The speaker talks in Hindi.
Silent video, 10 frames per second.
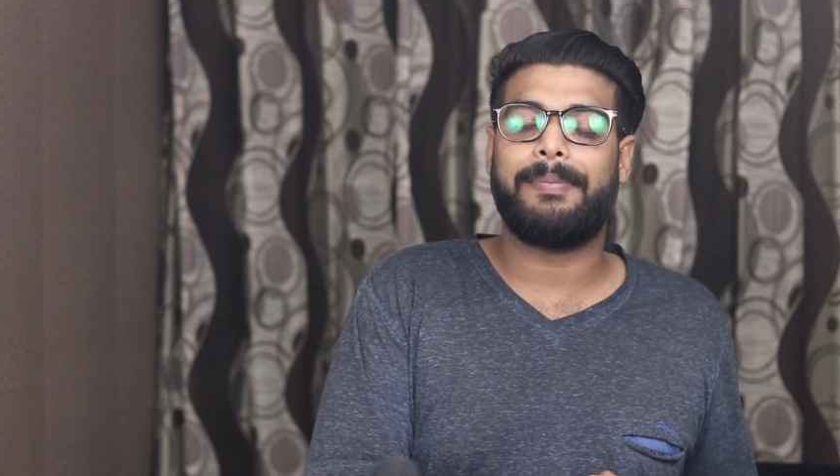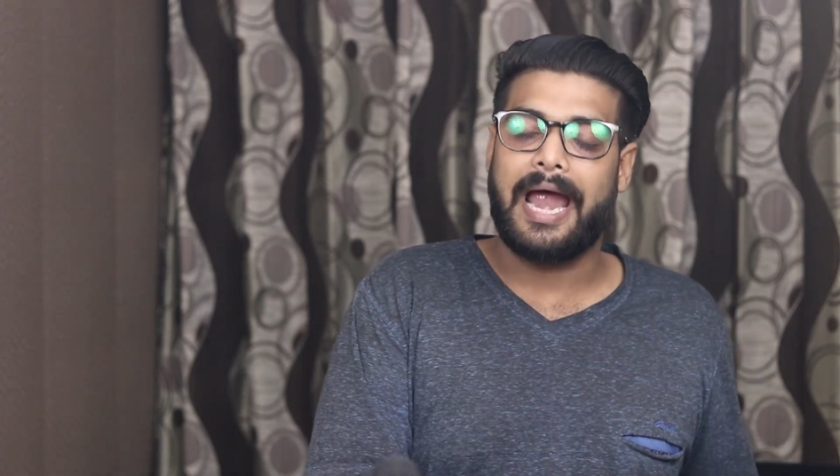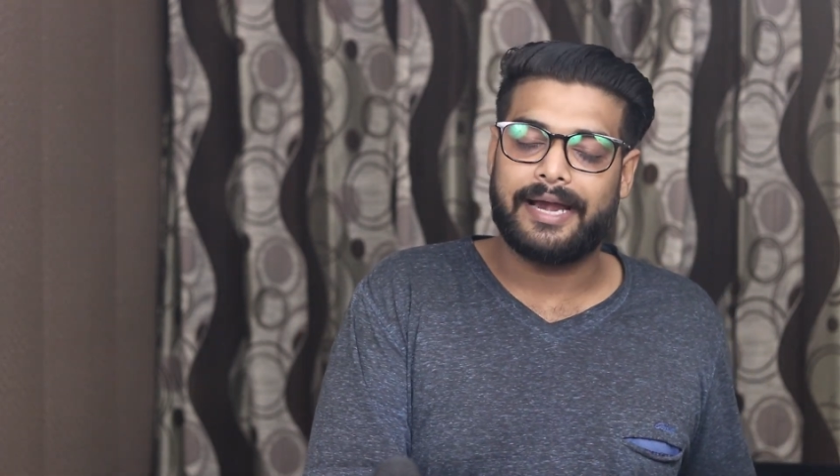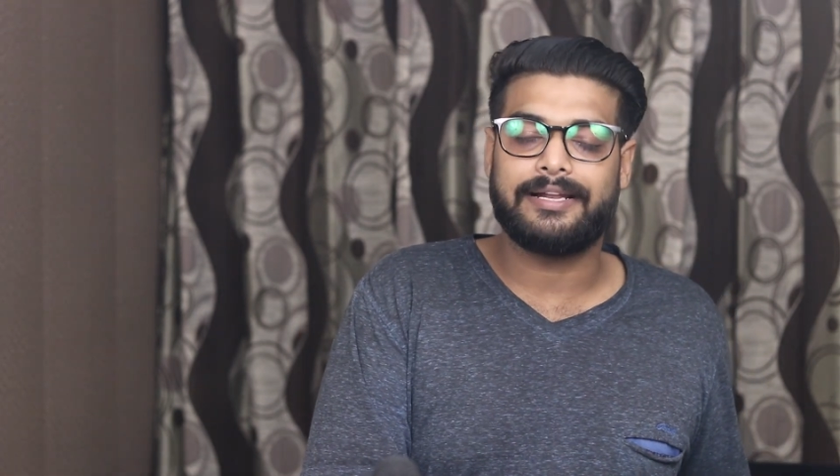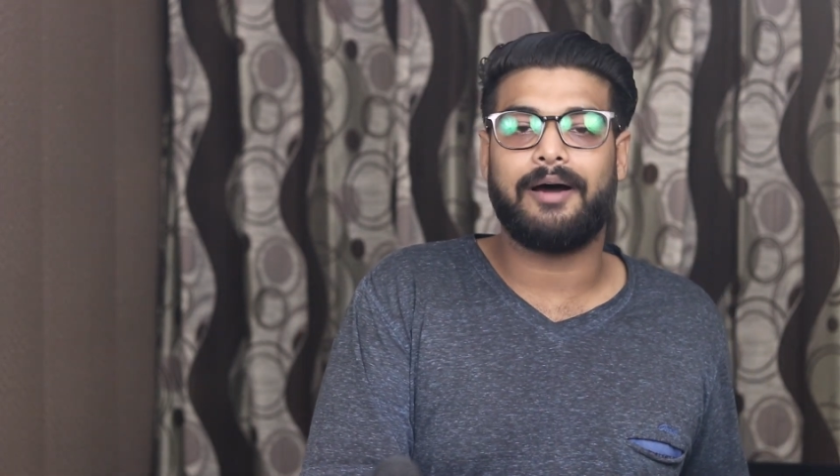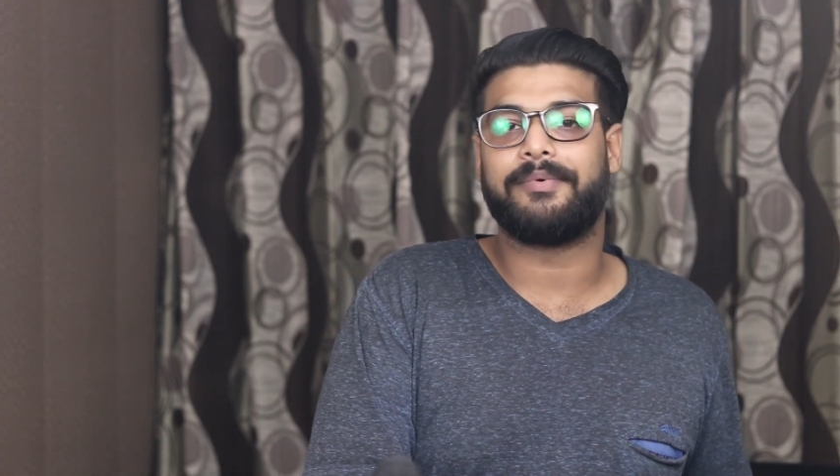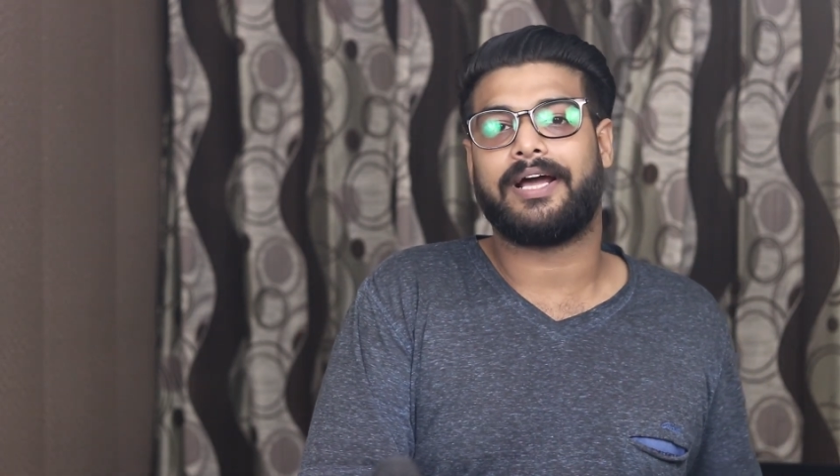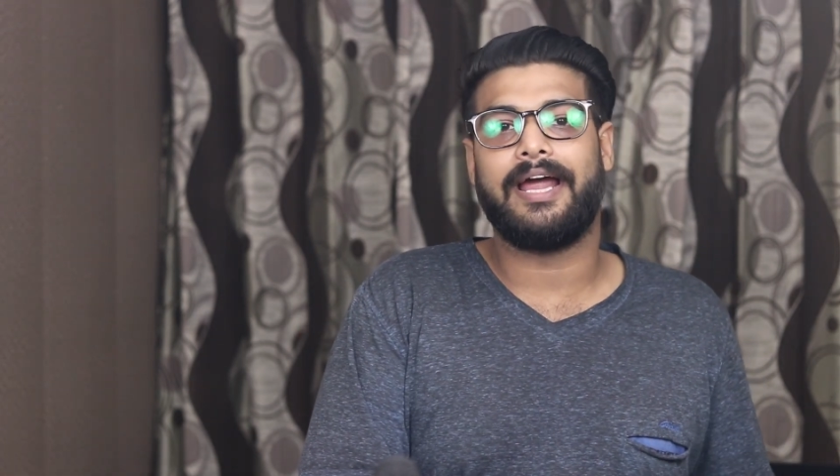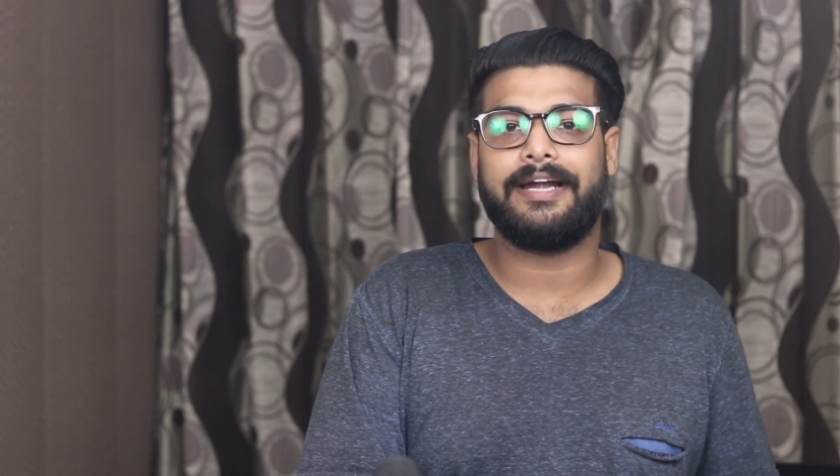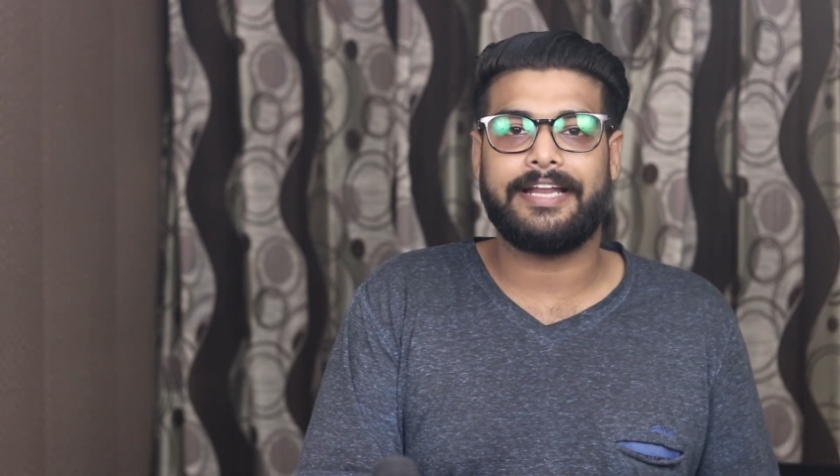पैड नाम
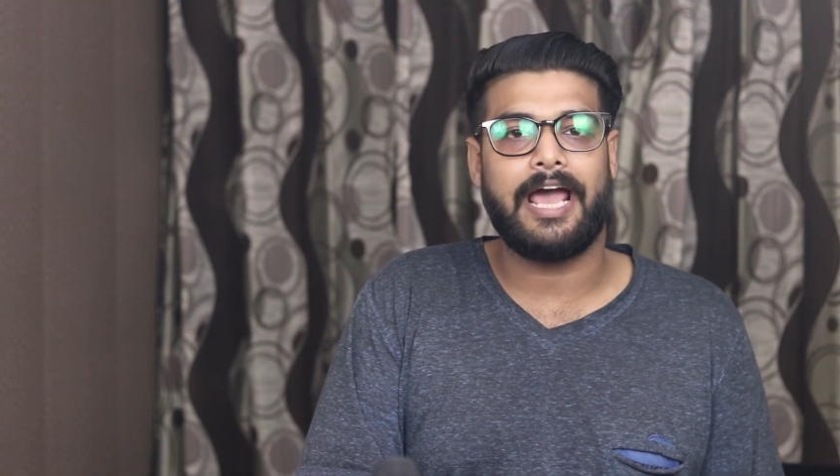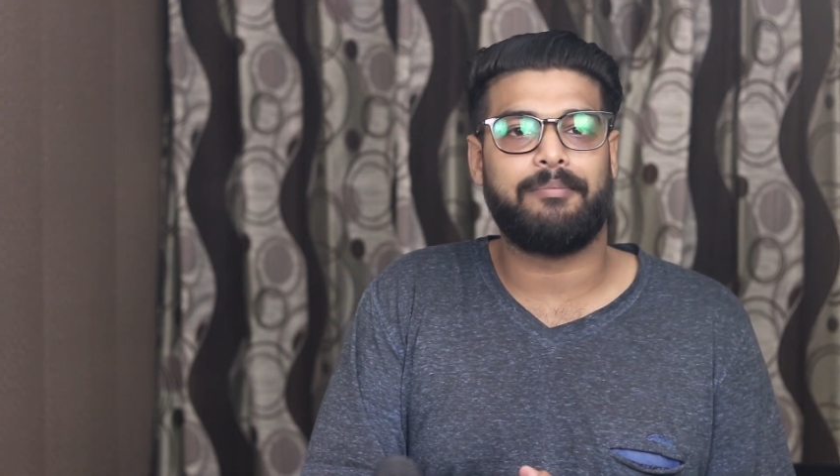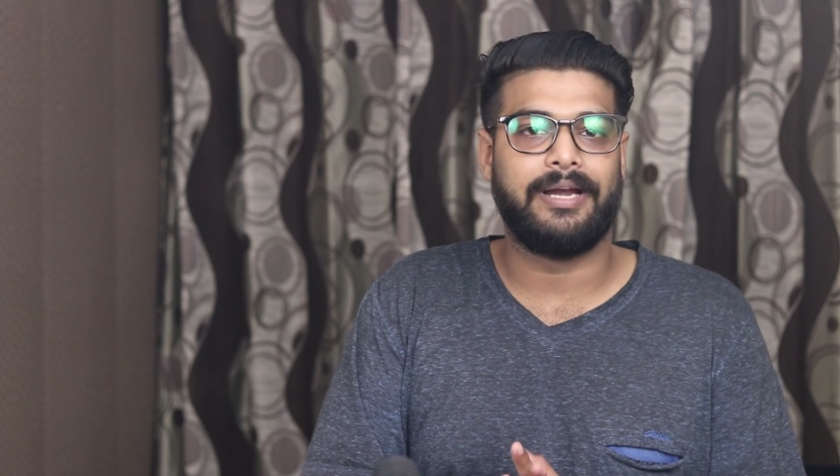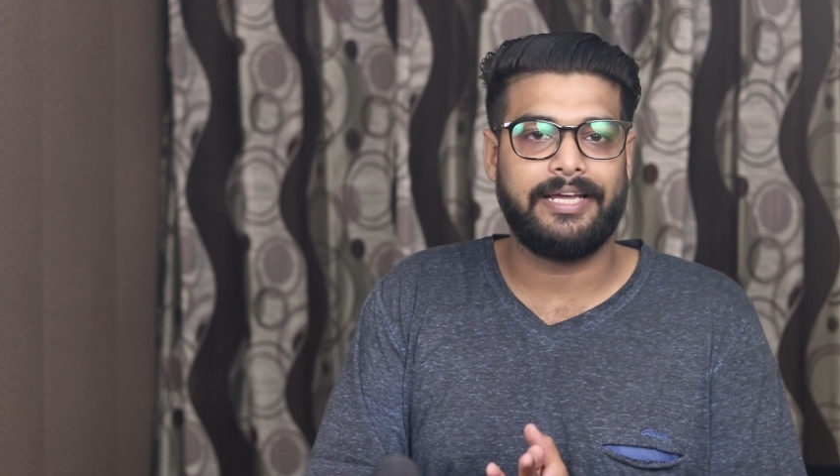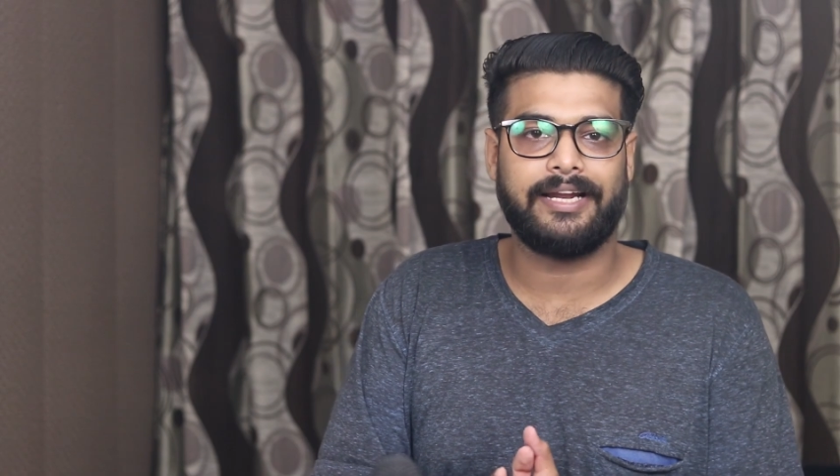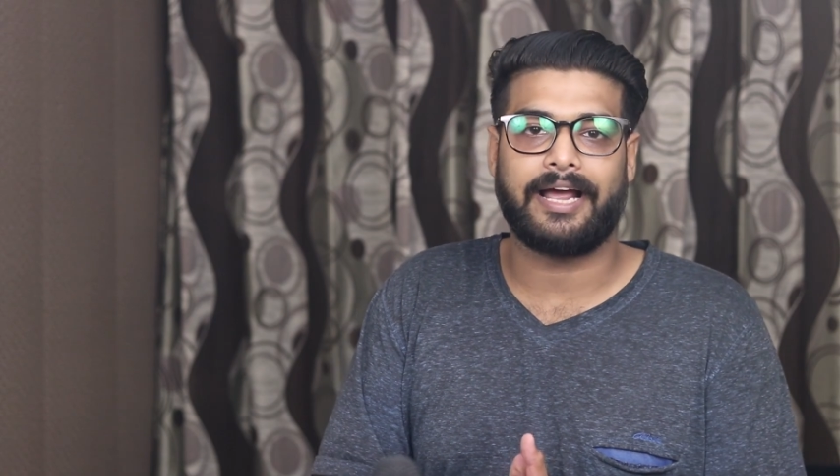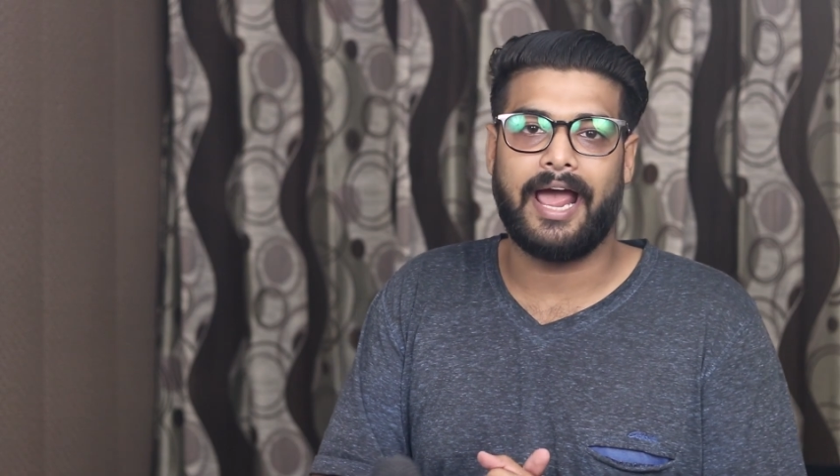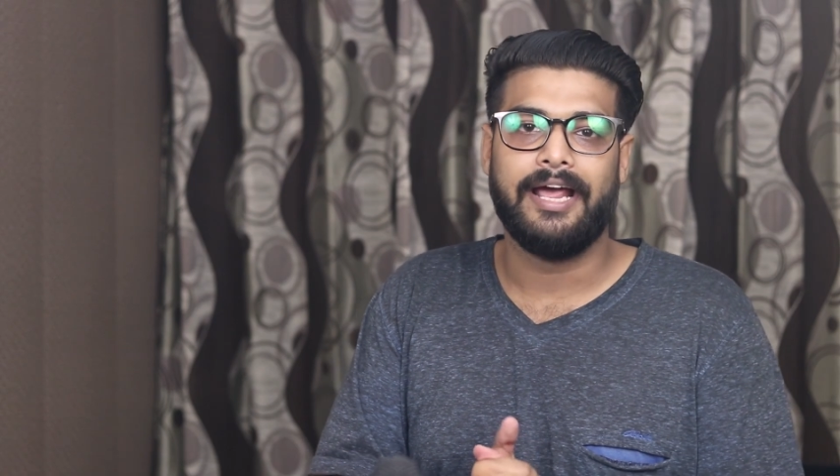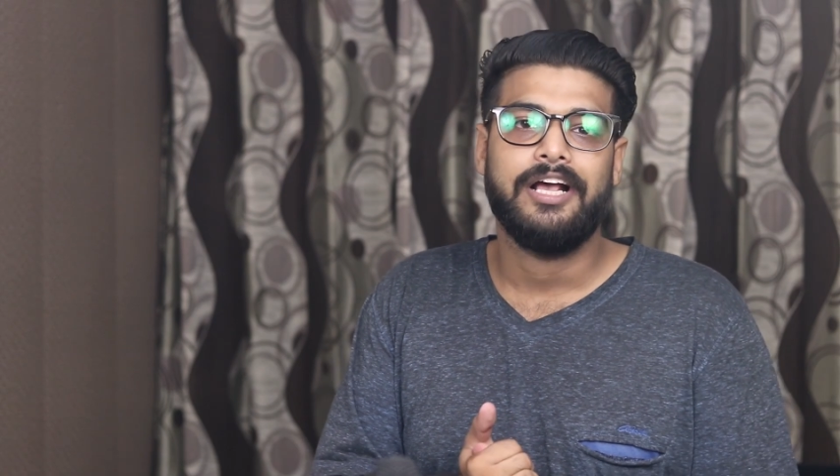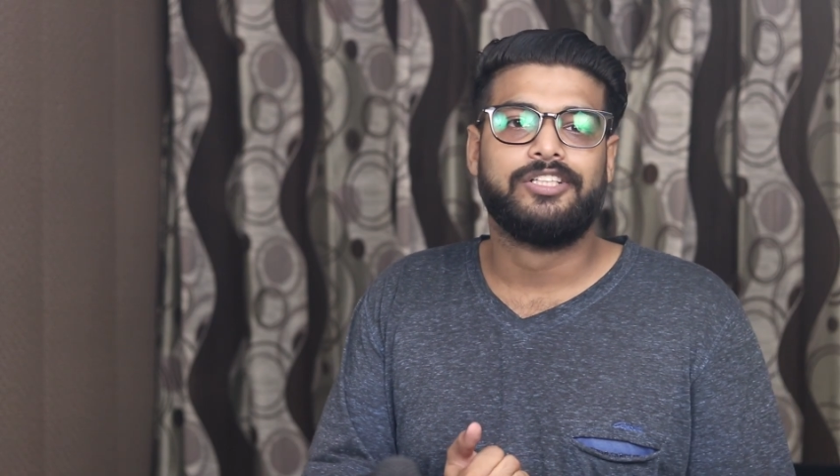रखा है टैब नहीं रखा
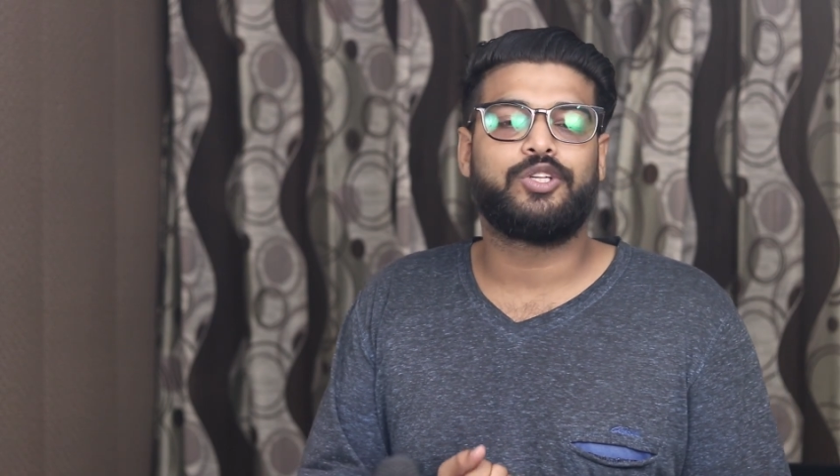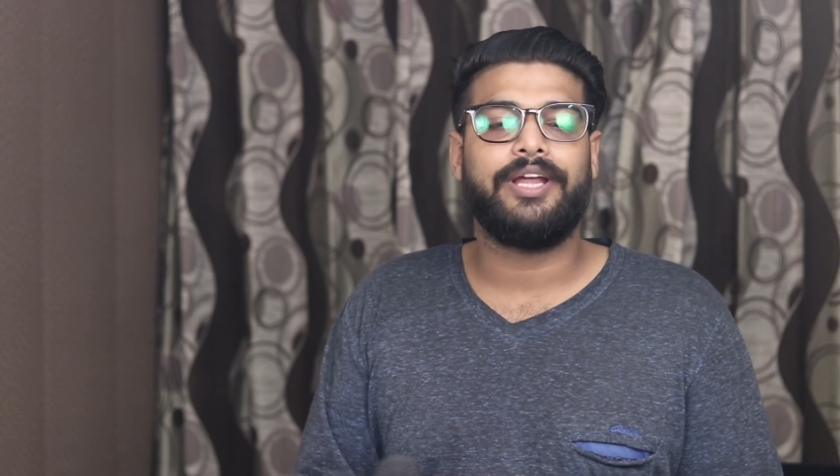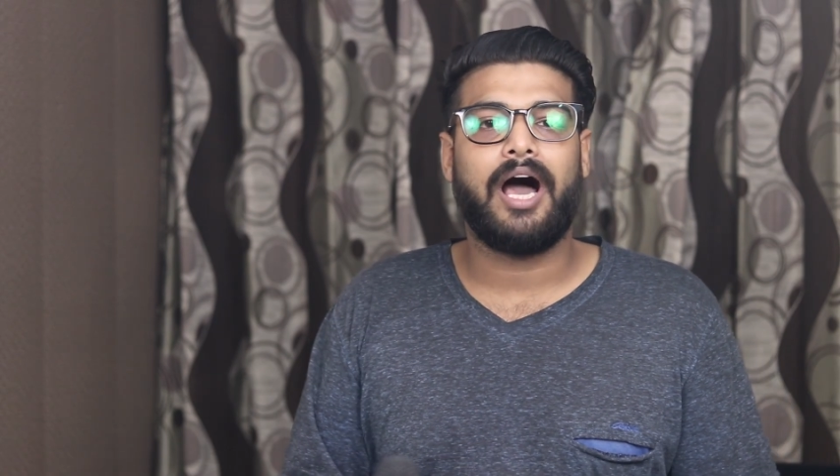है सो so,